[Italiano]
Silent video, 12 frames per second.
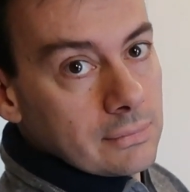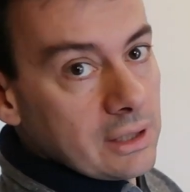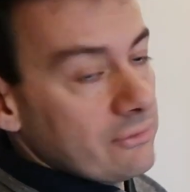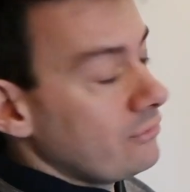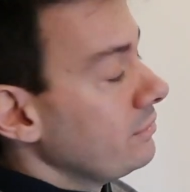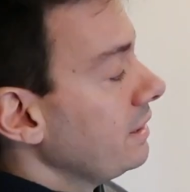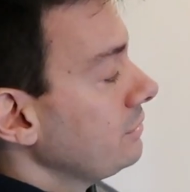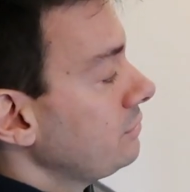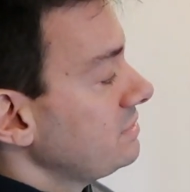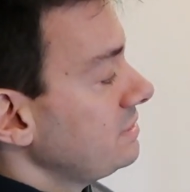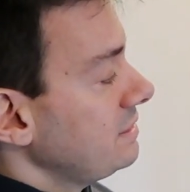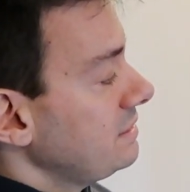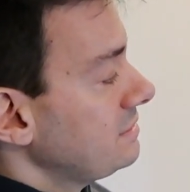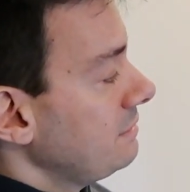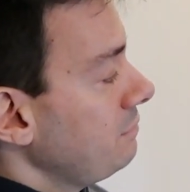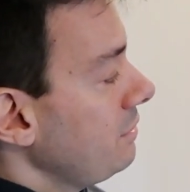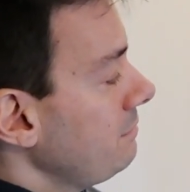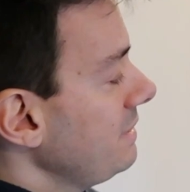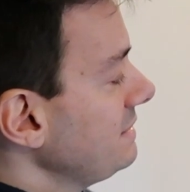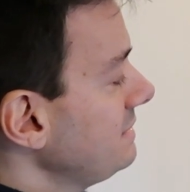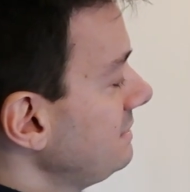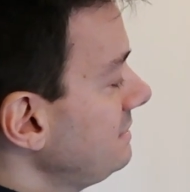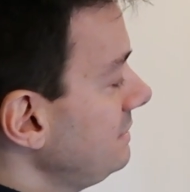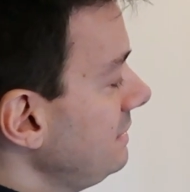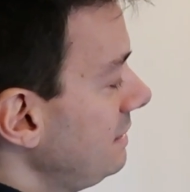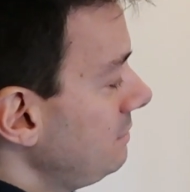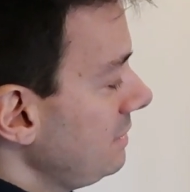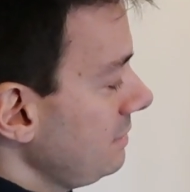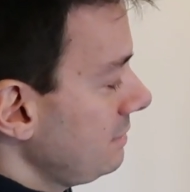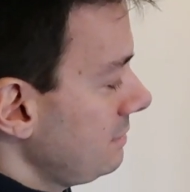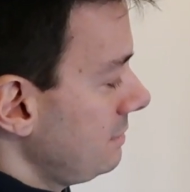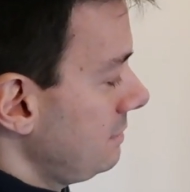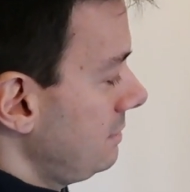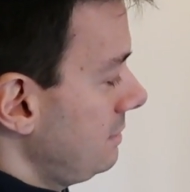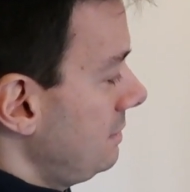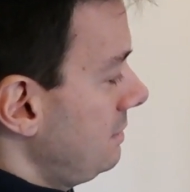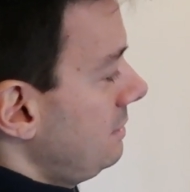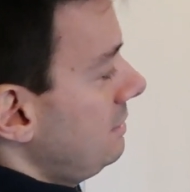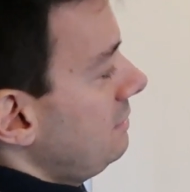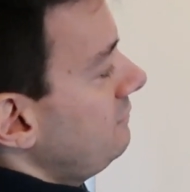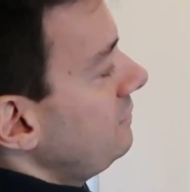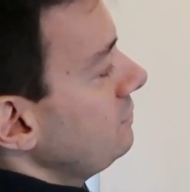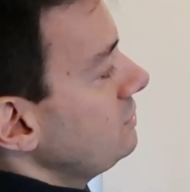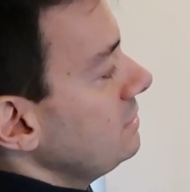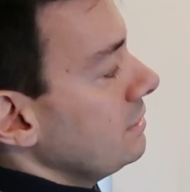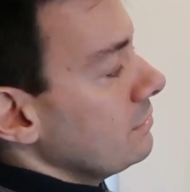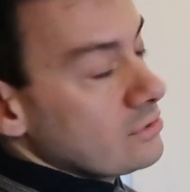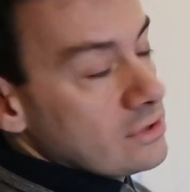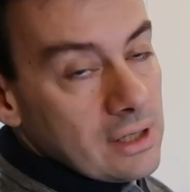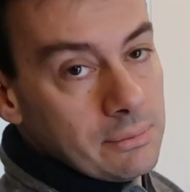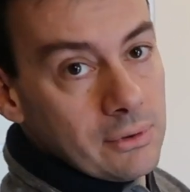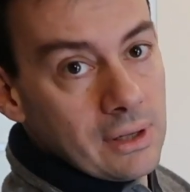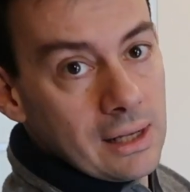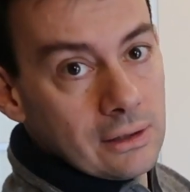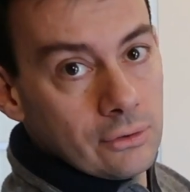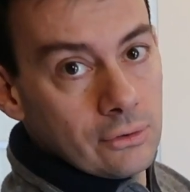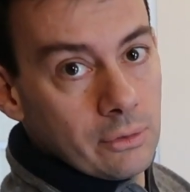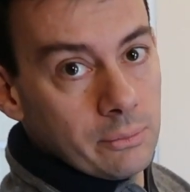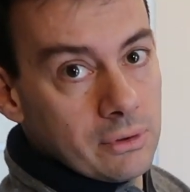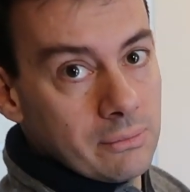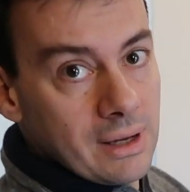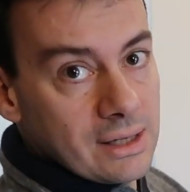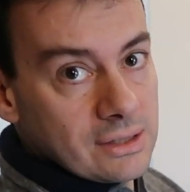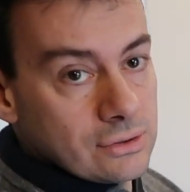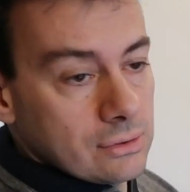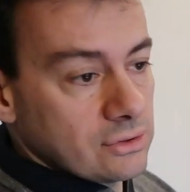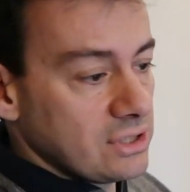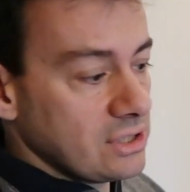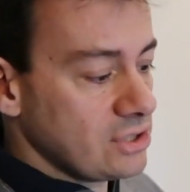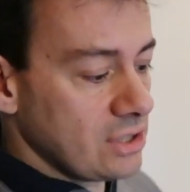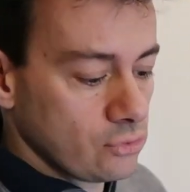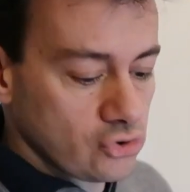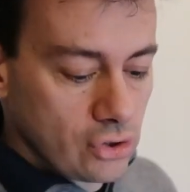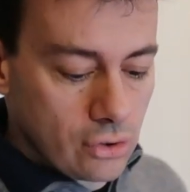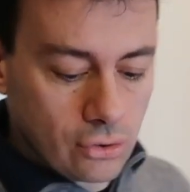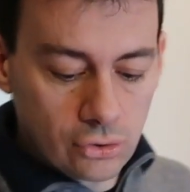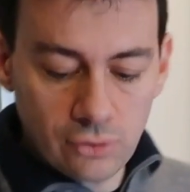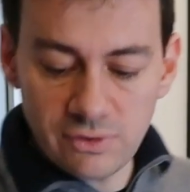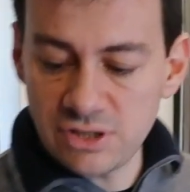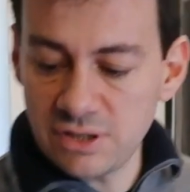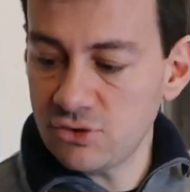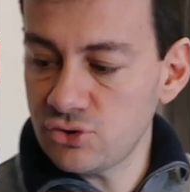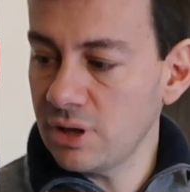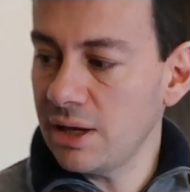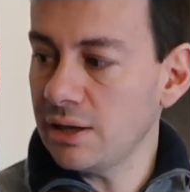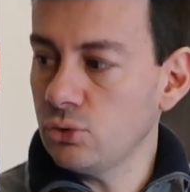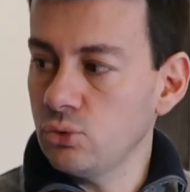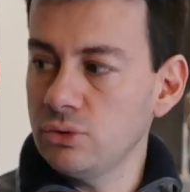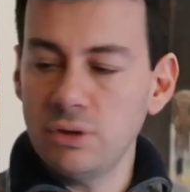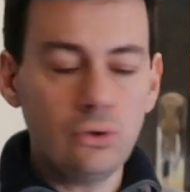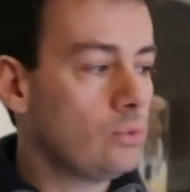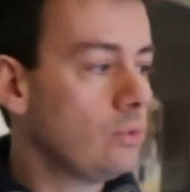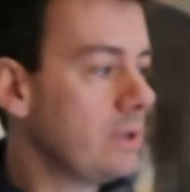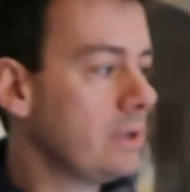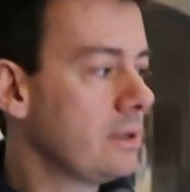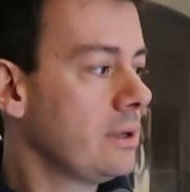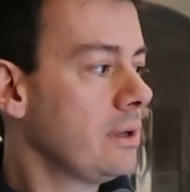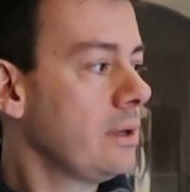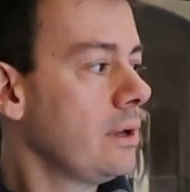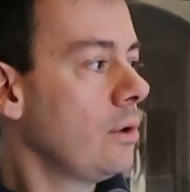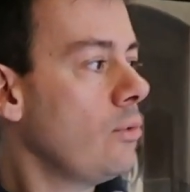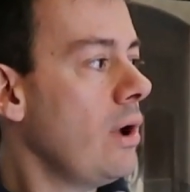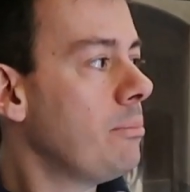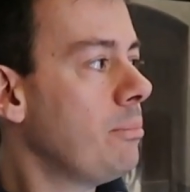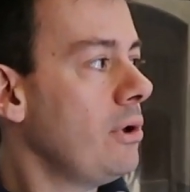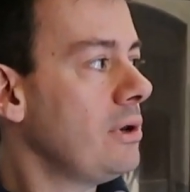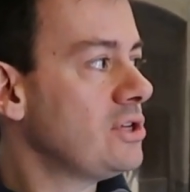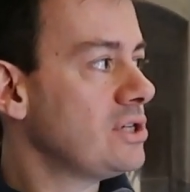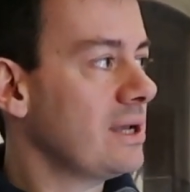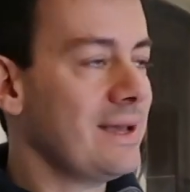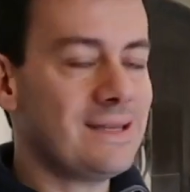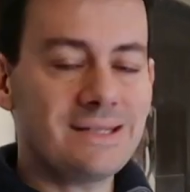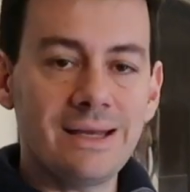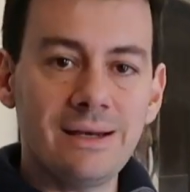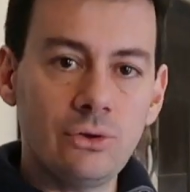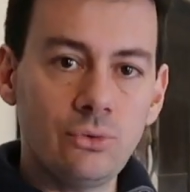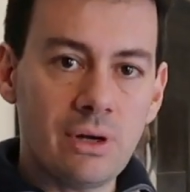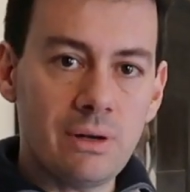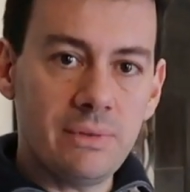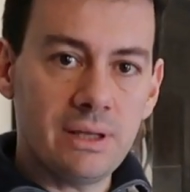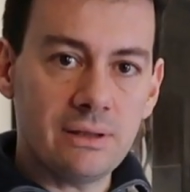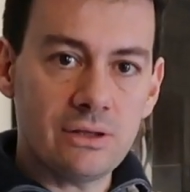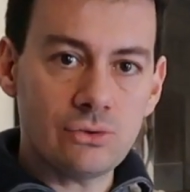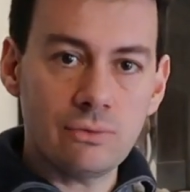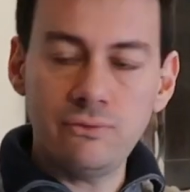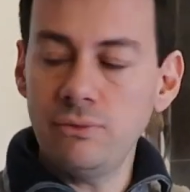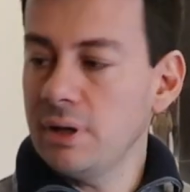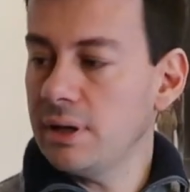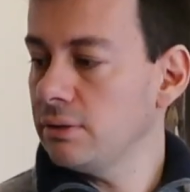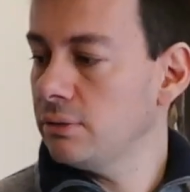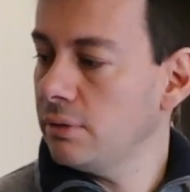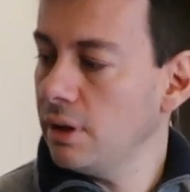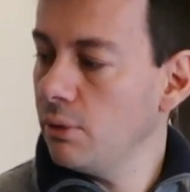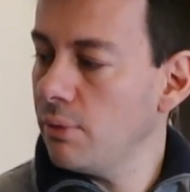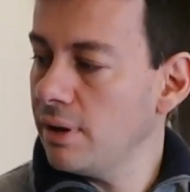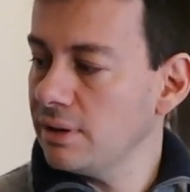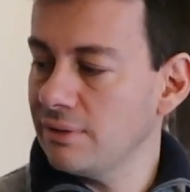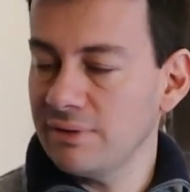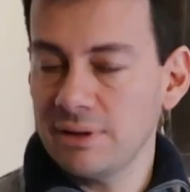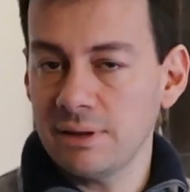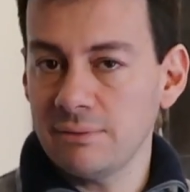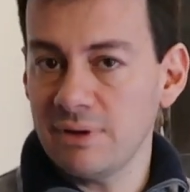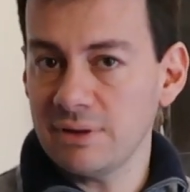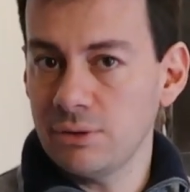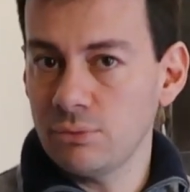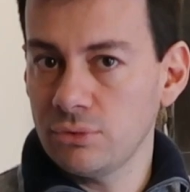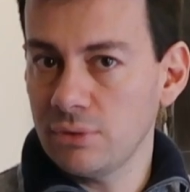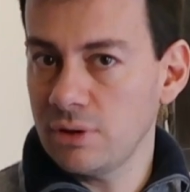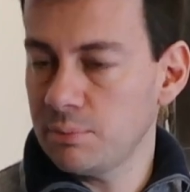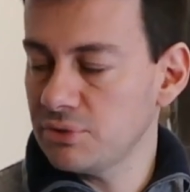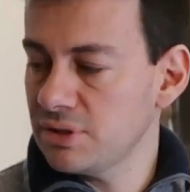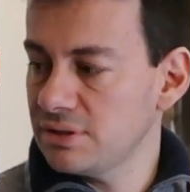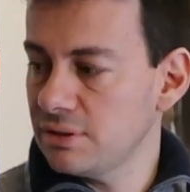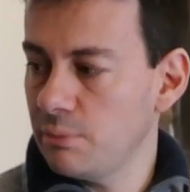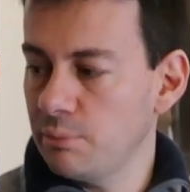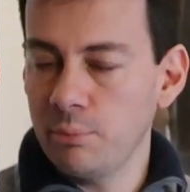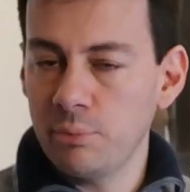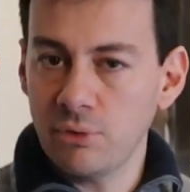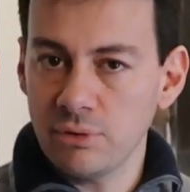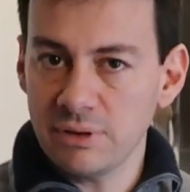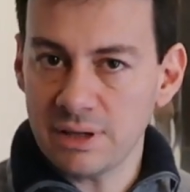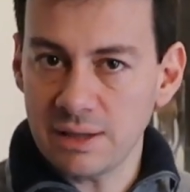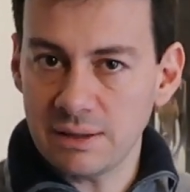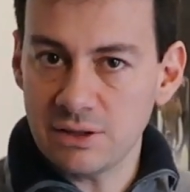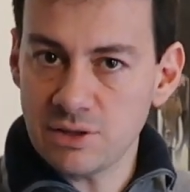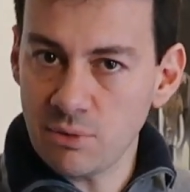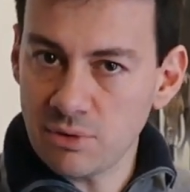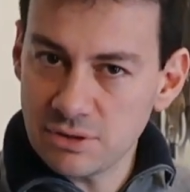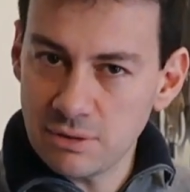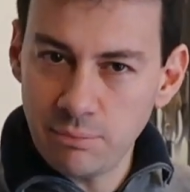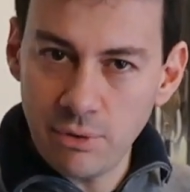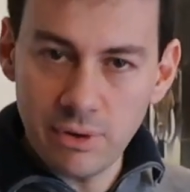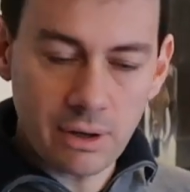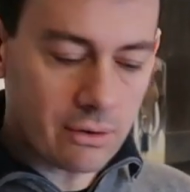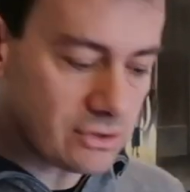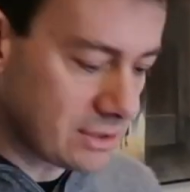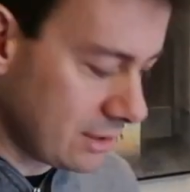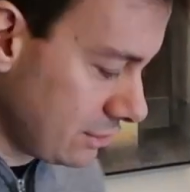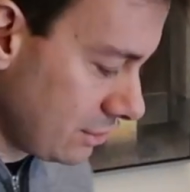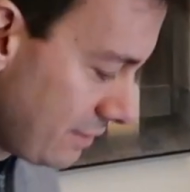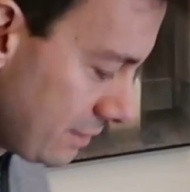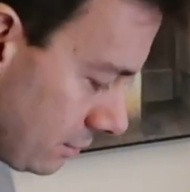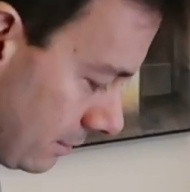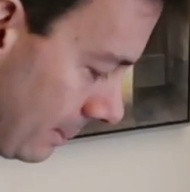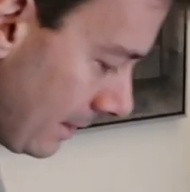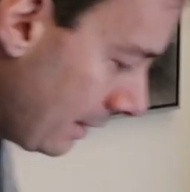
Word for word: il funghetto a sinistra, però messi assieme fanno sì che uno sia più in alto e uno più in basso. Se c'è un gioco dove si deve giocare tutti e due, qua il pollice casca naturalmente sul funghetto e qua deve, va tenuto in una posizione un po' più contratta. Diciamo questa è un po' una cosa che ho trovato